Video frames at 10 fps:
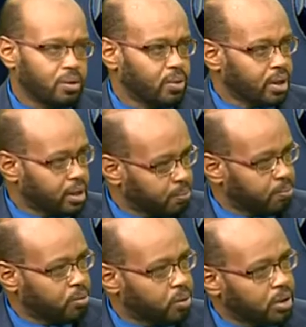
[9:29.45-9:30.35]
والغرب
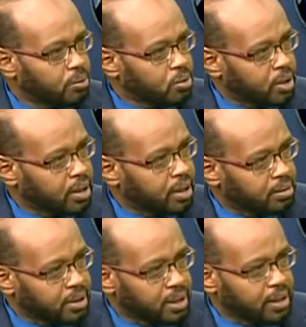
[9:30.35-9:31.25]
والولايات المتحده
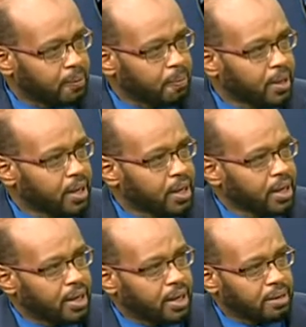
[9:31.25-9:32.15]
الامريكيه نعم.
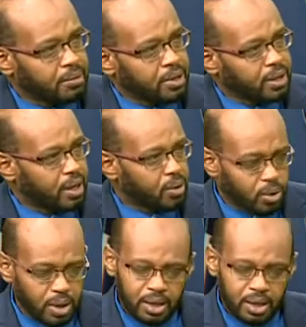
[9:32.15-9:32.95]
نعم. آه، من جهه اخرى